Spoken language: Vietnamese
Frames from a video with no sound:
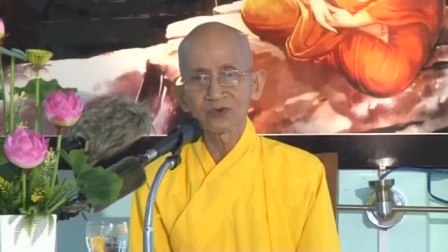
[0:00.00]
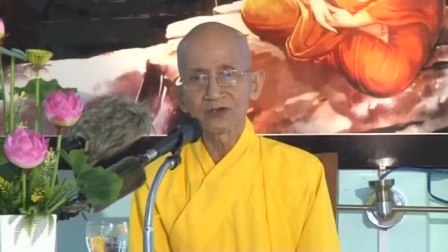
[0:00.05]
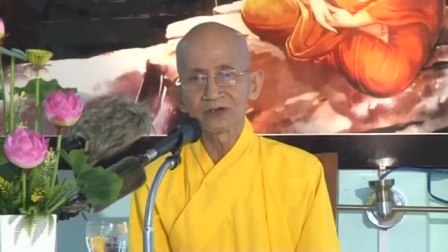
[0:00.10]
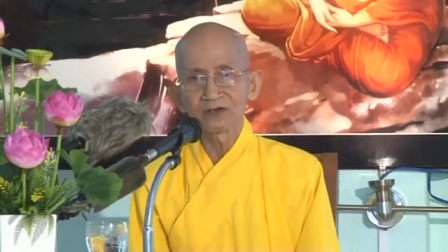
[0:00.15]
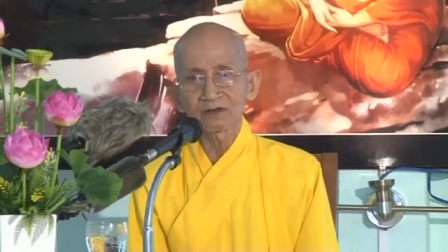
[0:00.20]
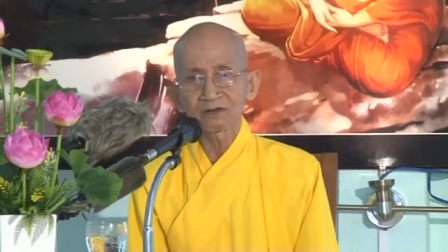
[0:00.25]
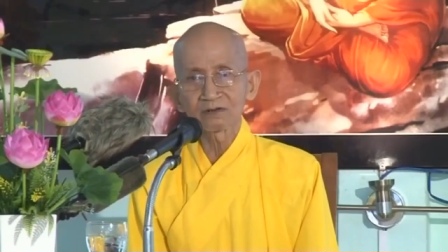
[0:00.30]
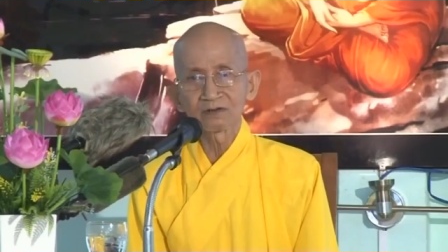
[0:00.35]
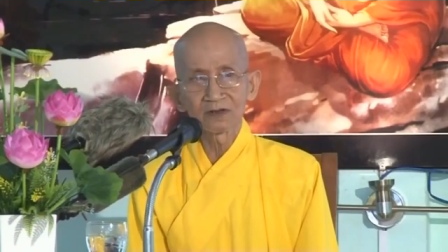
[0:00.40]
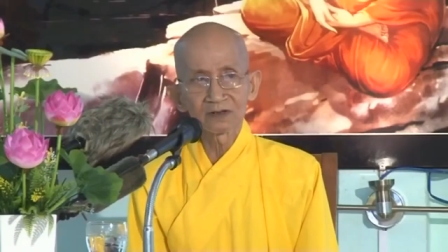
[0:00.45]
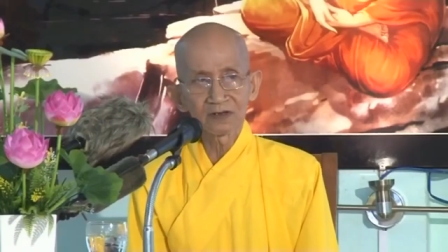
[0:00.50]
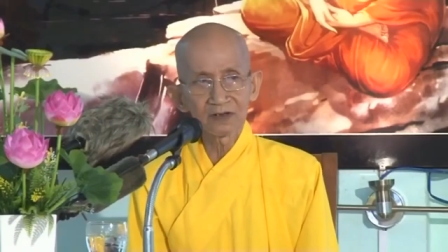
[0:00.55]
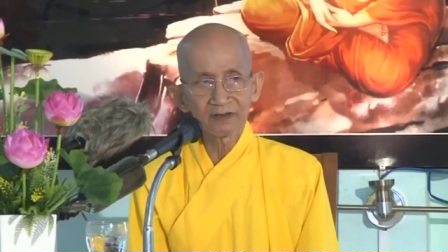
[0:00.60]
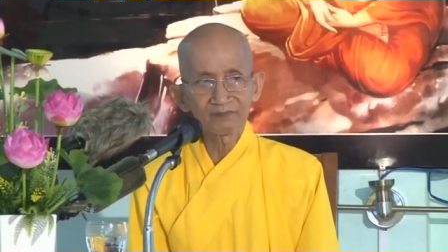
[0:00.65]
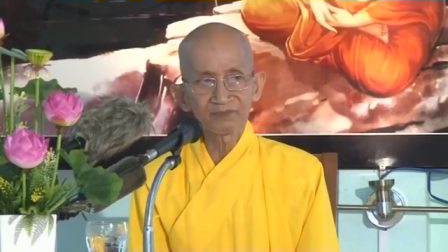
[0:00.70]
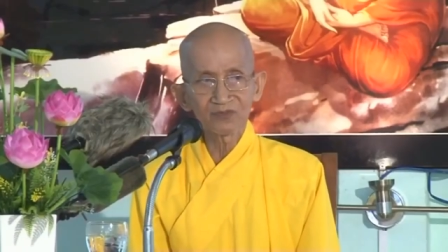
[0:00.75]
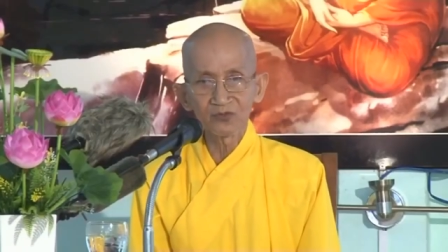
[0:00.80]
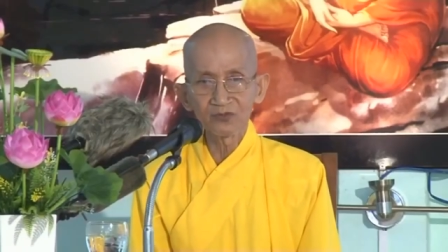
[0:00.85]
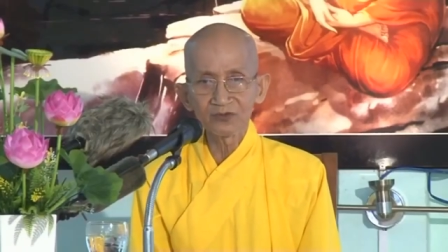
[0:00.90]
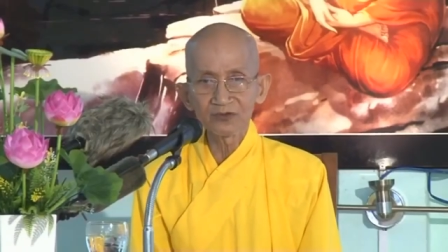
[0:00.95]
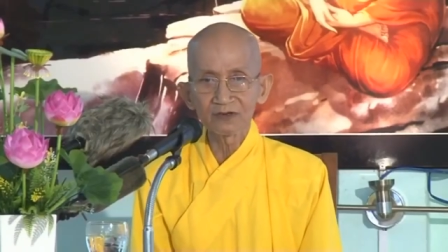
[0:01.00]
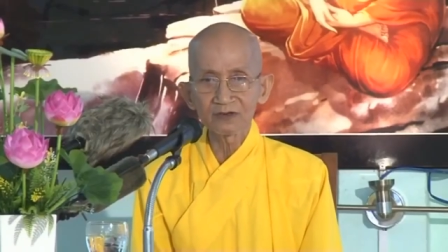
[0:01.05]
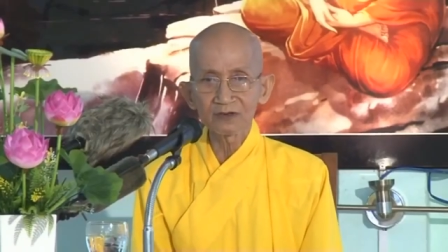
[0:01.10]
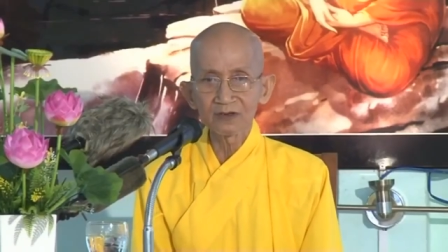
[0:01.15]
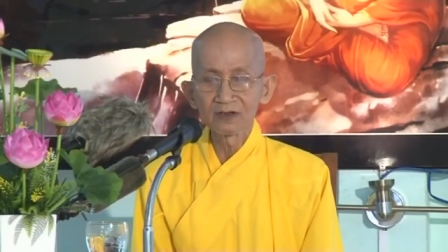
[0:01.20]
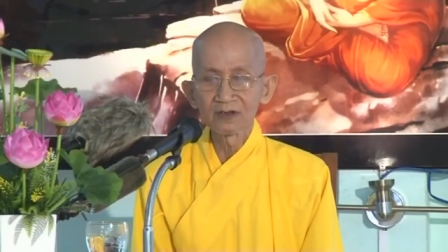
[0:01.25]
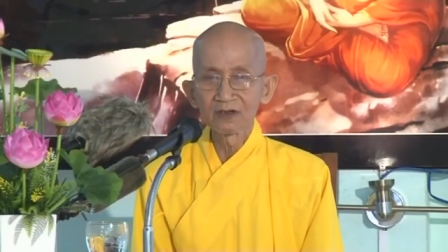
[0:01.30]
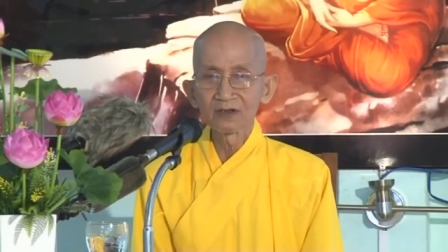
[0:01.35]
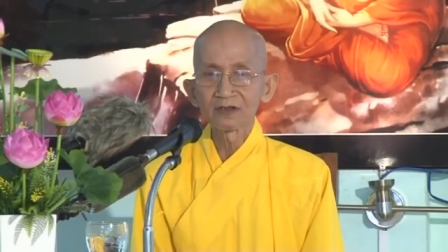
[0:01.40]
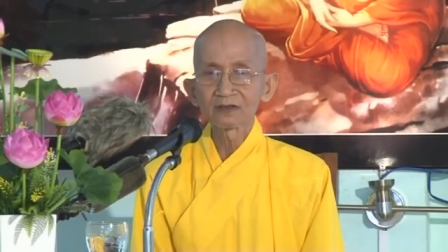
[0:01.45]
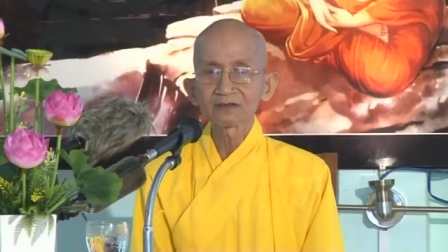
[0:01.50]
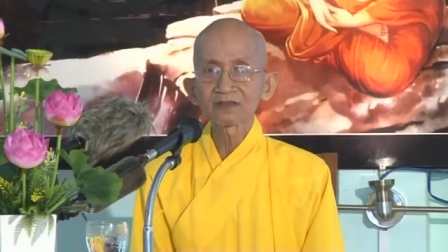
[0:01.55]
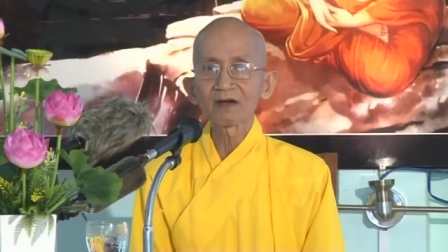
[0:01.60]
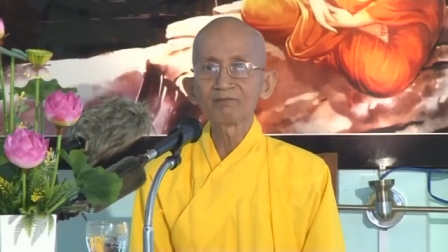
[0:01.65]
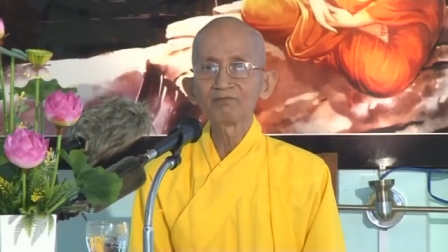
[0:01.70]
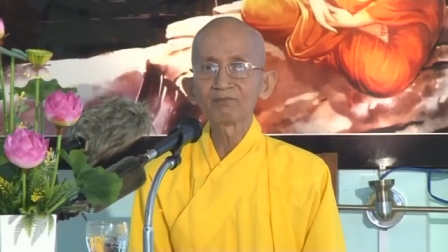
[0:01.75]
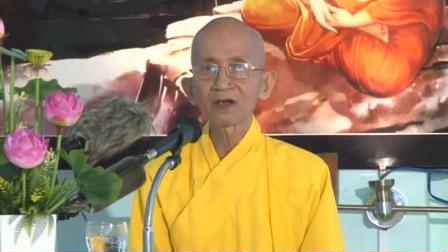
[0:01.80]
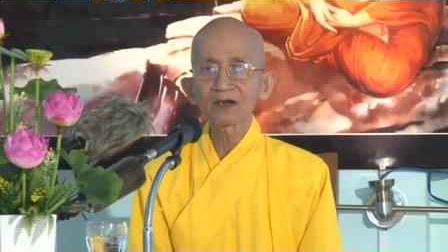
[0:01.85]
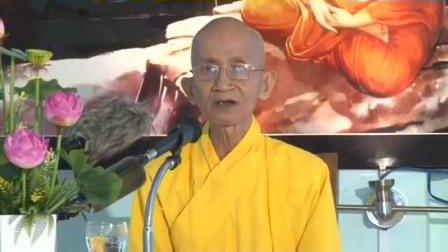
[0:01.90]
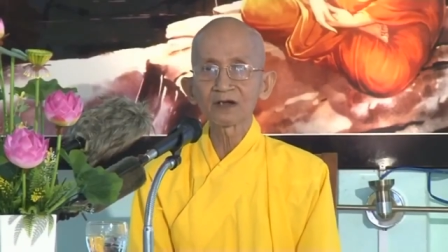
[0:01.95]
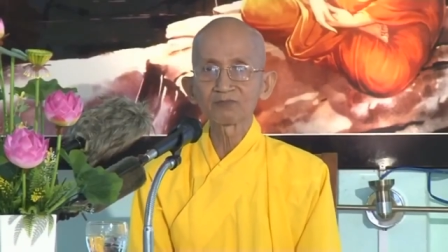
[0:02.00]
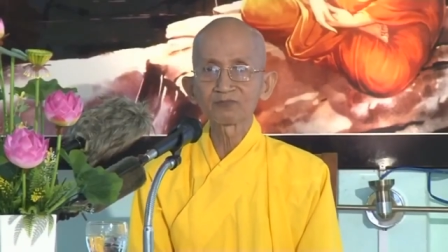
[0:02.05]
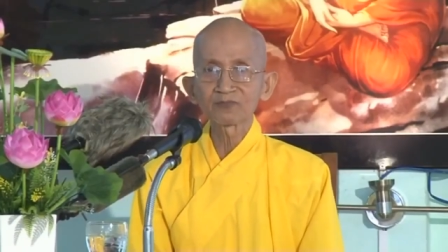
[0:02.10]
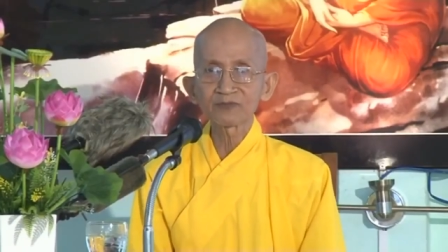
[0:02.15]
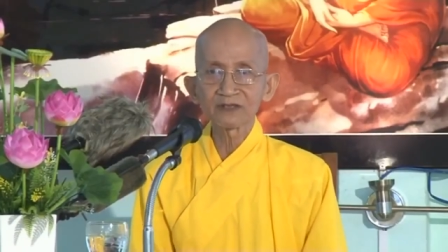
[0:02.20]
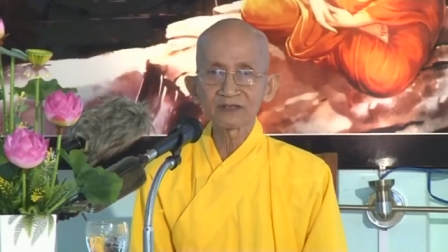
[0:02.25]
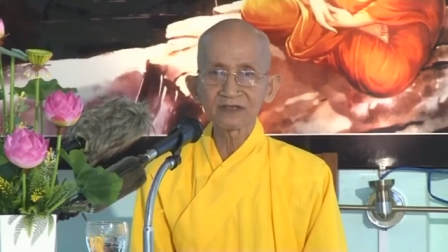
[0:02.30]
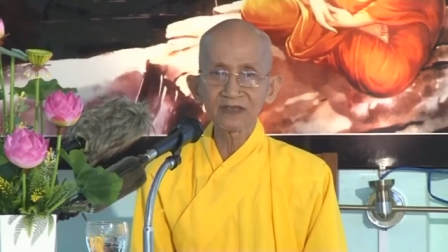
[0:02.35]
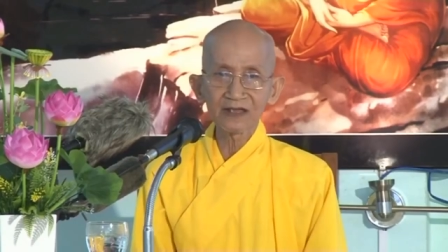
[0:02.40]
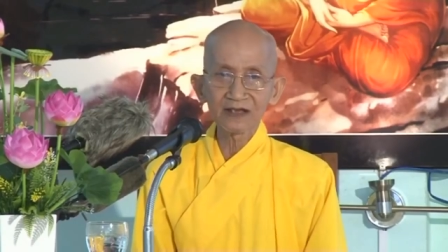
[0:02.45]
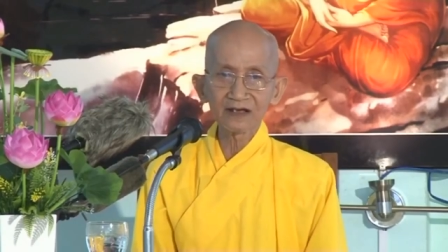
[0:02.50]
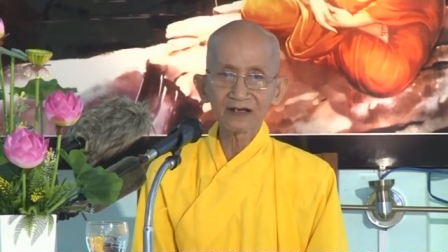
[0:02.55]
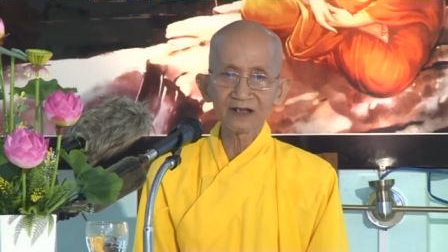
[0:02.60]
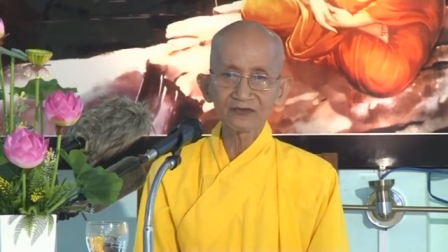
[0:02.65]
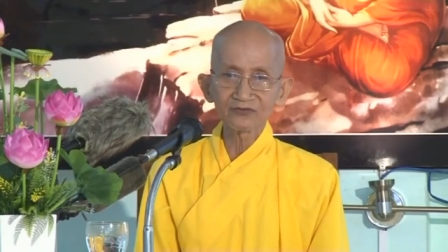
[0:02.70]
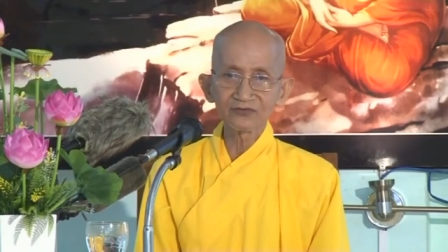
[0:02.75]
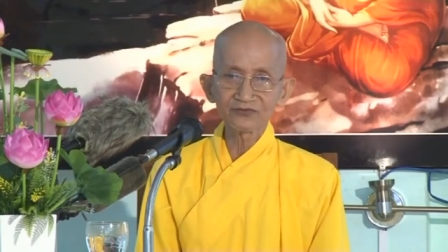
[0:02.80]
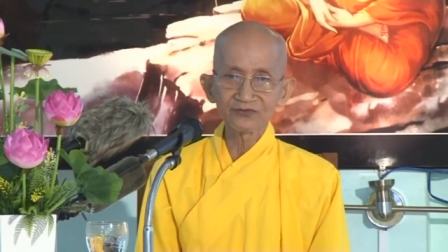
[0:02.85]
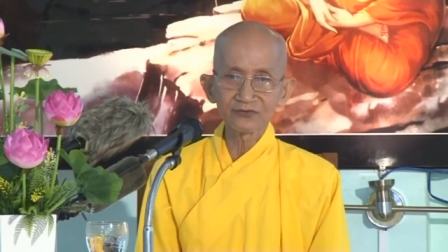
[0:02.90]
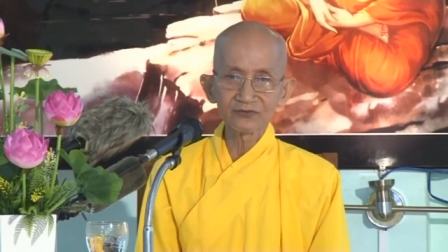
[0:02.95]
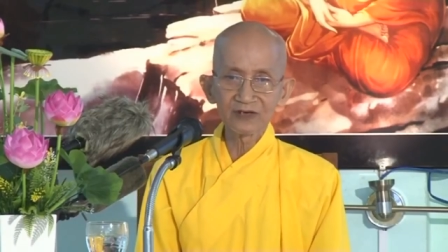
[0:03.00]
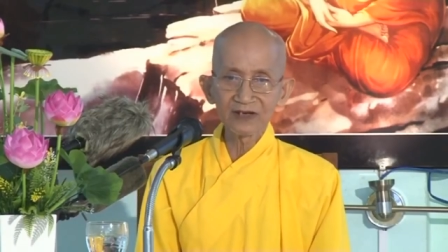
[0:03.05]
tu được làm chủ được tâm bất động thanh tạng là vô